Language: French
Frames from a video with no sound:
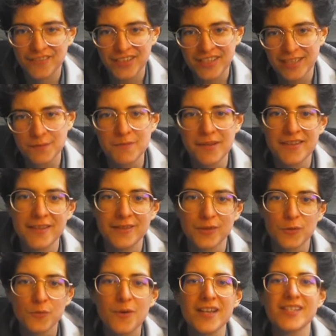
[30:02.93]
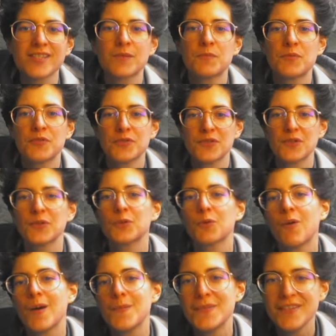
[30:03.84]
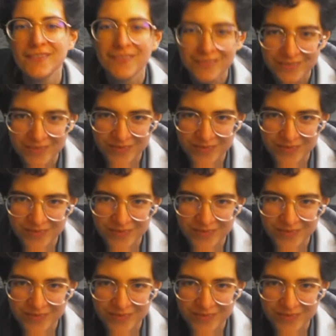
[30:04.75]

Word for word: avec cette planète WASP 103b.